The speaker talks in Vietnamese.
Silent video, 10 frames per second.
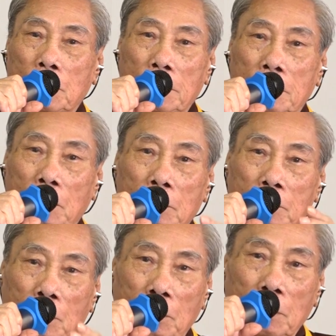Thì
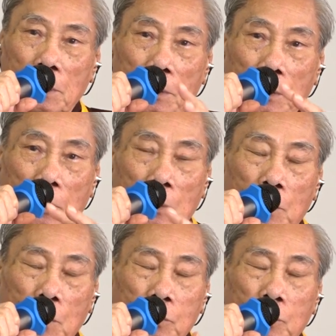con
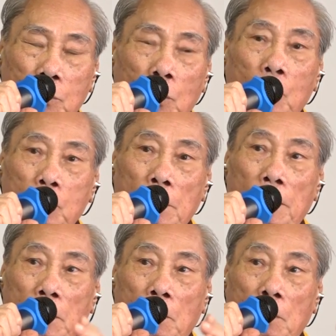con muốn tu thì
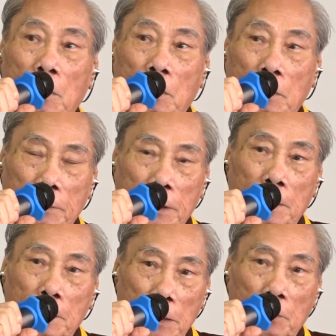phải con
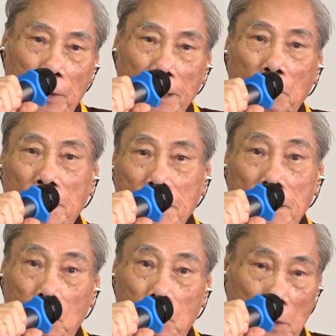tìm được cái quyển giáo lý
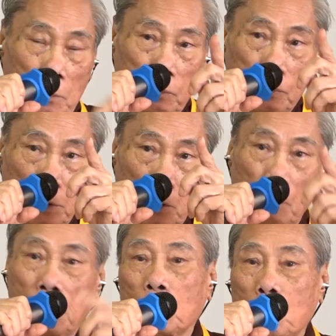này con đọc,
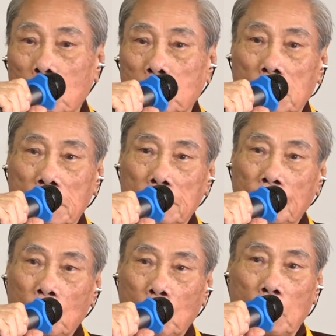con mới tu đúng được.
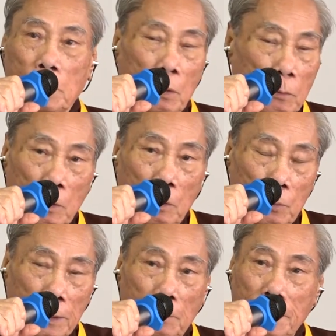Còn nếu không có
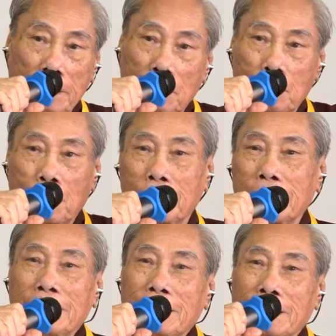quyển giáo lý thôi con
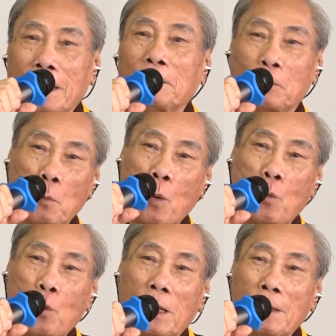cái tu
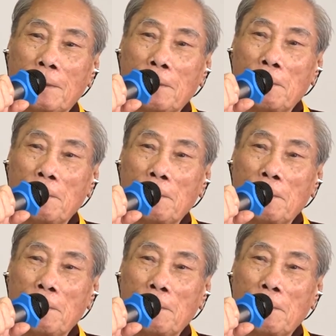mù á.